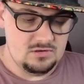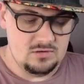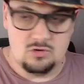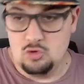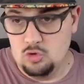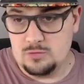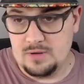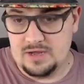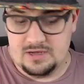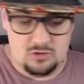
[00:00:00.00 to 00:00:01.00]
Glut
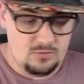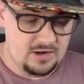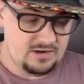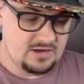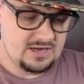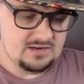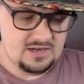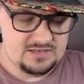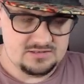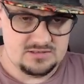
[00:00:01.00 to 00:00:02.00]
bei Glumanda hatte
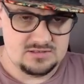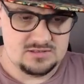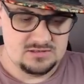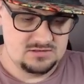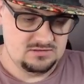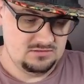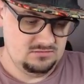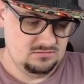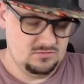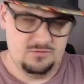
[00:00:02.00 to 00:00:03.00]
halt
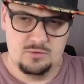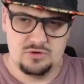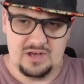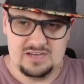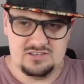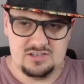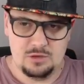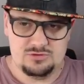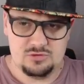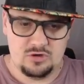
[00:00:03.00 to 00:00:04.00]
äh, 35,
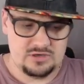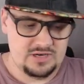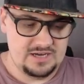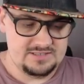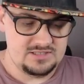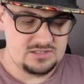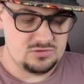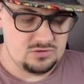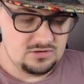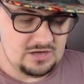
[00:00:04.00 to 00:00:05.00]
glaube ich sogar, oder 30
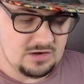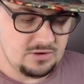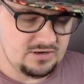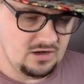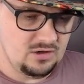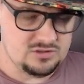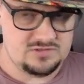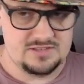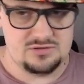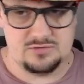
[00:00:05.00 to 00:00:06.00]
und Aquaknarre auch 20 oder